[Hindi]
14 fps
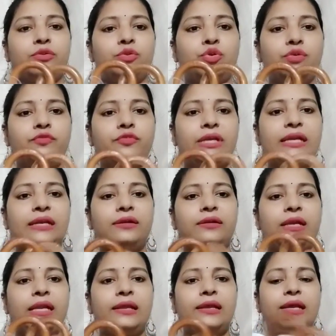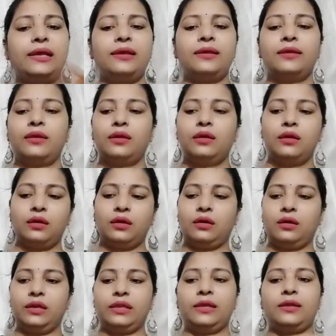दो वुडन रिंग है
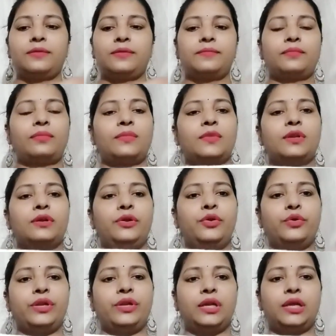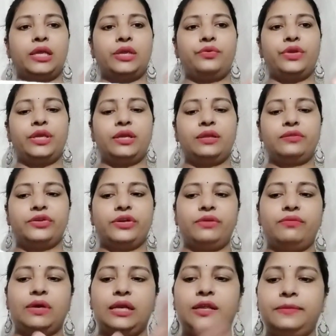और ये डोरी लगी हुई है थ्रेड
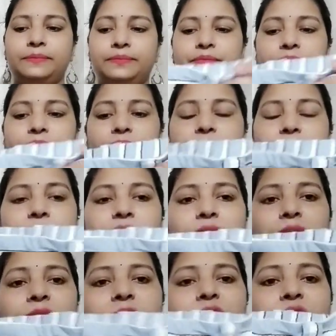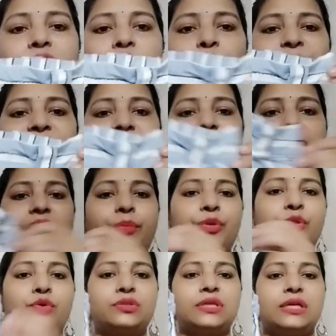वाली जो बेल्ट की तरह आप
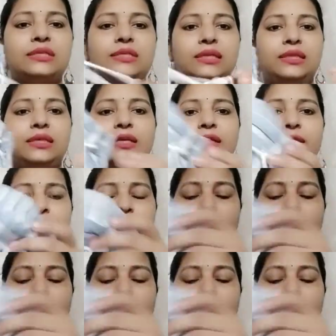यूज़ कर सकते हैं